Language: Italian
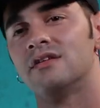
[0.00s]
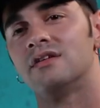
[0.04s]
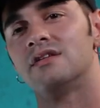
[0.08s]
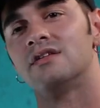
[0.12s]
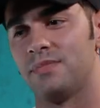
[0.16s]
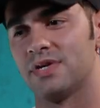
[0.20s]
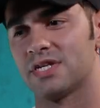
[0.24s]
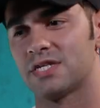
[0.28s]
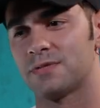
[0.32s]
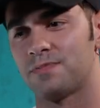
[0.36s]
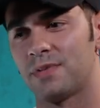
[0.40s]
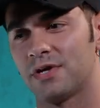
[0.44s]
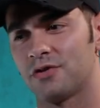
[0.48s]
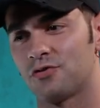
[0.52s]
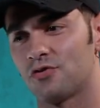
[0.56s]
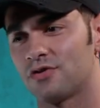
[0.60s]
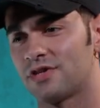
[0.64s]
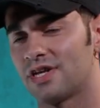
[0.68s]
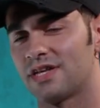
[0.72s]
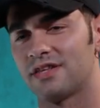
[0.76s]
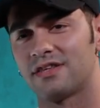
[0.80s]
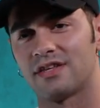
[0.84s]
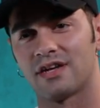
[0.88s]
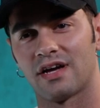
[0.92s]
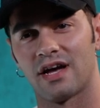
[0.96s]
Mi aspetto
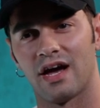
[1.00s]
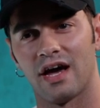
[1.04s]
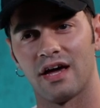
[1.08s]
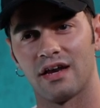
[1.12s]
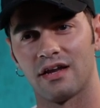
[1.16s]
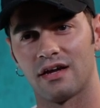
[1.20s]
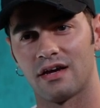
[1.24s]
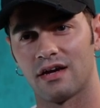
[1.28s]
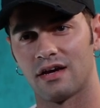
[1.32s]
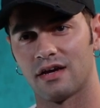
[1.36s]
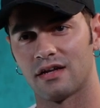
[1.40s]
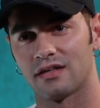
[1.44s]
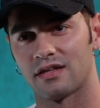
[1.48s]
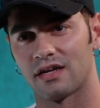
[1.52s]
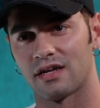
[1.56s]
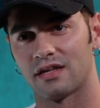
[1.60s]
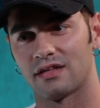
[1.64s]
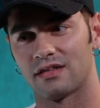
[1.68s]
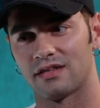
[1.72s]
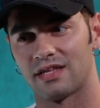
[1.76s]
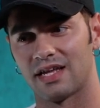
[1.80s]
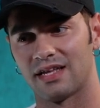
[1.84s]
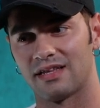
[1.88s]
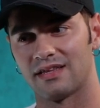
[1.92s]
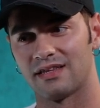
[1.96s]
tanta carica,
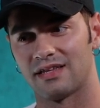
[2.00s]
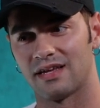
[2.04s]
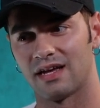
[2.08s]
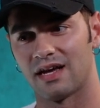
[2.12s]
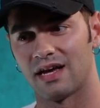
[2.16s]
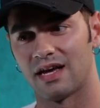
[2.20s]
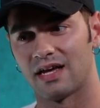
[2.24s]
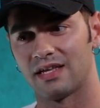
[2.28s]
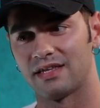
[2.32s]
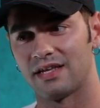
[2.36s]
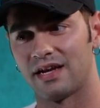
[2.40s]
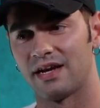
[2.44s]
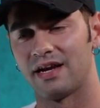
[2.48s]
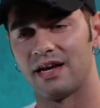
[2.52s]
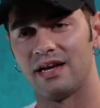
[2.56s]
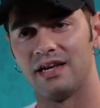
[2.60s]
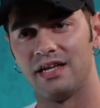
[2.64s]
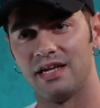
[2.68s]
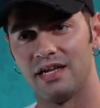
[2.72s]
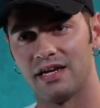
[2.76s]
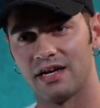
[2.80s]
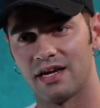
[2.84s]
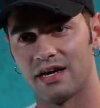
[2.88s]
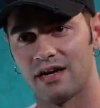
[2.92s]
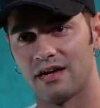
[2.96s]
tanta
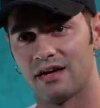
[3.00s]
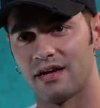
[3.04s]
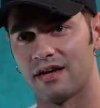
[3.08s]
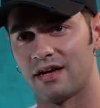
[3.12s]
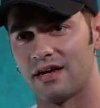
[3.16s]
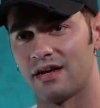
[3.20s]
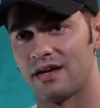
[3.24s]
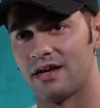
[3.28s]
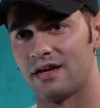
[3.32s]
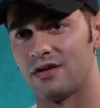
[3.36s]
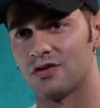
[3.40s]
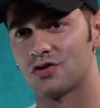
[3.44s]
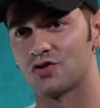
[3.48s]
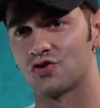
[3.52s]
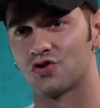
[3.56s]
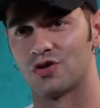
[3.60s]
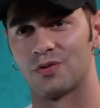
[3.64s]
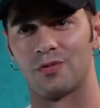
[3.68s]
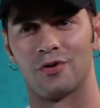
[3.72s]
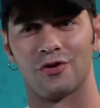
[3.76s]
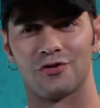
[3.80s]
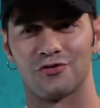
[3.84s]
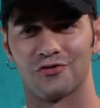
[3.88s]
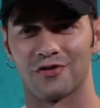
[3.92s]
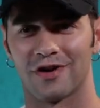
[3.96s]
adrenalina, io sono
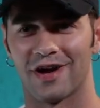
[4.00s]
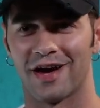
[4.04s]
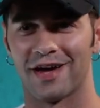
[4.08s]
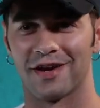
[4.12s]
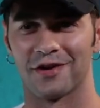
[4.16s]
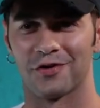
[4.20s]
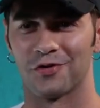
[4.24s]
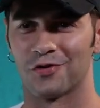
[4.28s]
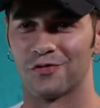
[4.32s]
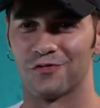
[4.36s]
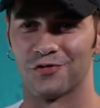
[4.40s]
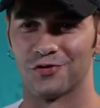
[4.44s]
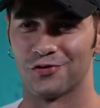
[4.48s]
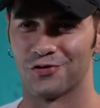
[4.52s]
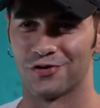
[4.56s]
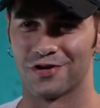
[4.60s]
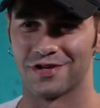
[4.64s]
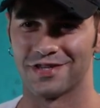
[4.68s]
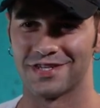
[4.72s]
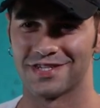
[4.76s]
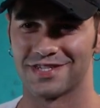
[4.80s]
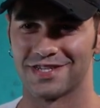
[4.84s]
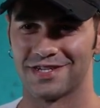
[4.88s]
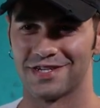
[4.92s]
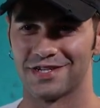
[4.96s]
molto carico, non vedo l'ora
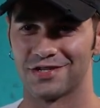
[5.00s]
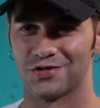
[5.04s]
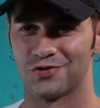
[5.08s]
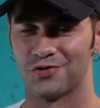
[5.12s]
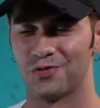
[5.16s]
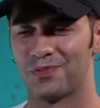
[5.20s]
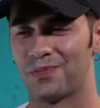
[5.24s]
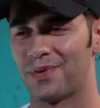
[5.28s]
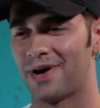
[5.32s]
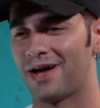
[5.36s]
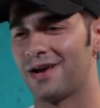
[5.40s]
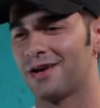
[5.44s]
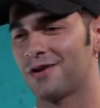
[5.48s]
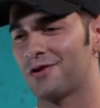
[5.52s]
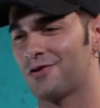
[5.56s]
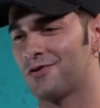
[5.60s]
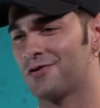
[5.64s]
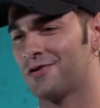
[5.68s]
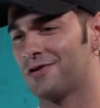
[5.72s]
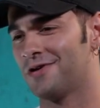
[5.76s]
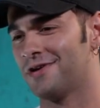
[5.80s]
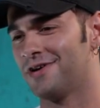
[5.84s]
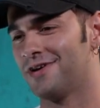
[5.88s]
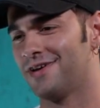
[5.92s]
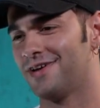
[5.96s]
di salire sul
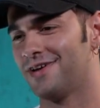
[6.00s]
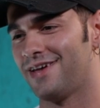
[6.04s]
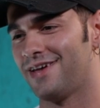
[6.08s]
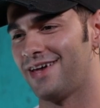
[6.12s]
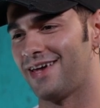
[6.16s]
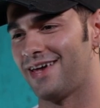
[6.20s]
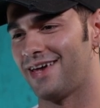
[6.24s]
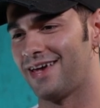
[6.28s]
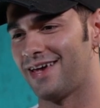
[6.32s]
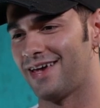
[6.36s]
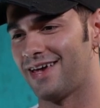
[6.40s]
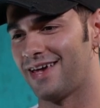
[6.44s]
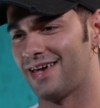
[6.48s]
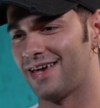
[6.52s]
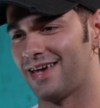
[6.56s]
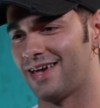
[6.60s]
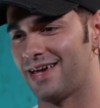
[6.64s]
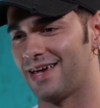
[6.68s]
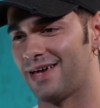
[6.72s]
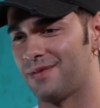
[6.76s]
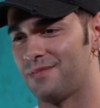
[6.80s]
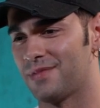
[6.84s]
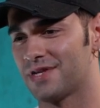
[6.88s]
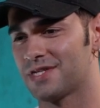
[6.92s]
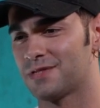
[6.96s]
palco
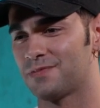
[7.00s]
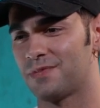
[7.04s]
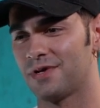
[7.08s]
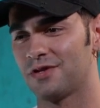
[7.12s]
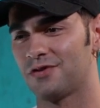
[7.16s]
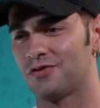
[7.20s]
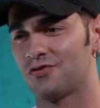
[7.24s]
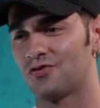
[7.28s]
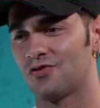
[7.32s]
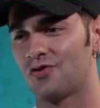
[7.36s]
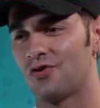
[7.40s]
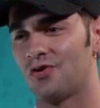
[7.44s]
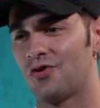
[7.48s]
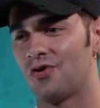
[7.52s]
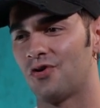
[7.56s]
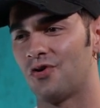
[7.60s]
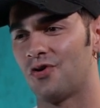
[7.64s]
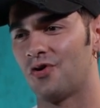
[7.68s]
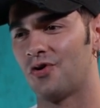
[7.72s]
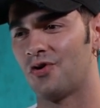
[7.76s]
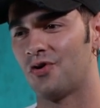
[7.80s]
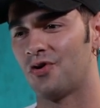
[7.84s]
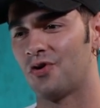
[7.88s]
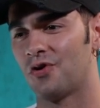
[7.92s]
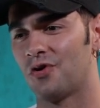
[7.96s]
e mi
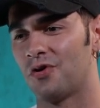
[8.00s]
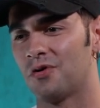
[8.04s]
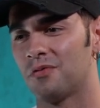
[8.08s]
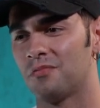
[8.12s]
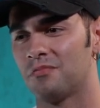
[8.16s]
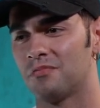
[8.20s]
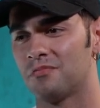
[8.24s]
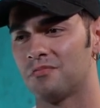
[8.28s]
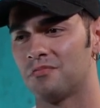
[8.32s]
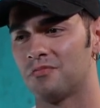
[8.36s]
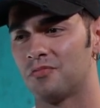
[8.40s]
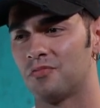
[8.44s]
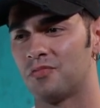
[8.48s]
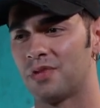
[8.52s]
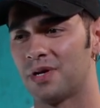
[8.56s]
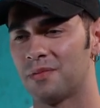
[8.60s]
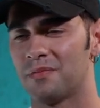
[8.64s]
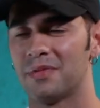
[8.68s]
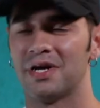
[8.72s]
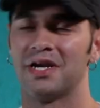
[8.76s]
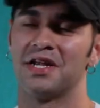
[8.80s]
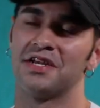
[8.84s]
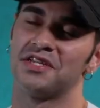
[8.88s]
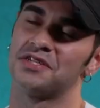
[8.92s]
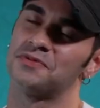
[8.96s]
aspetto una
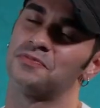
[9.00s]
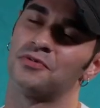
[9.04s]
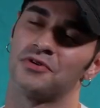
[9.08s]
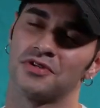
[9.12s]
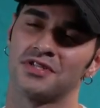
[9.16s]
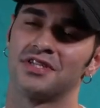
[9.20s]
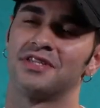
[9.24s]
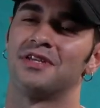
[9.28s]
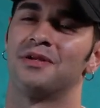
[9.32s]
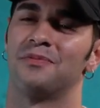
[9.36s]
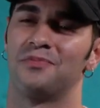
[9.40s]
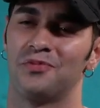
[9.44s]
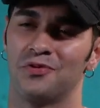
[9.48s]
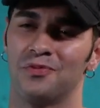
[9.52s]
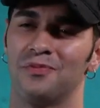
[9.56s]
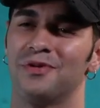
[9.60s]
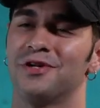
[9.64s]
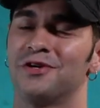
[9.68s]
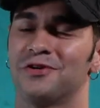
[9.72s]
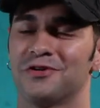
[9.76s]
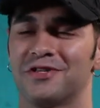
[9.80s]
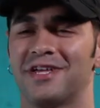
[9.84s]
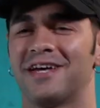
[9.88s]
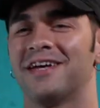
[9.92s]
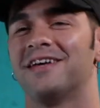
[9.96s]
bella risposta dal
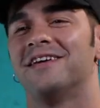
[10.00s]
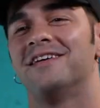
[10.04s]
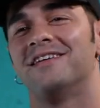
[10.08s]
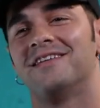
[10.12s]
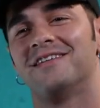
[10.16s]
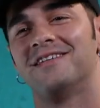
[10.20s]
pubblico, dai.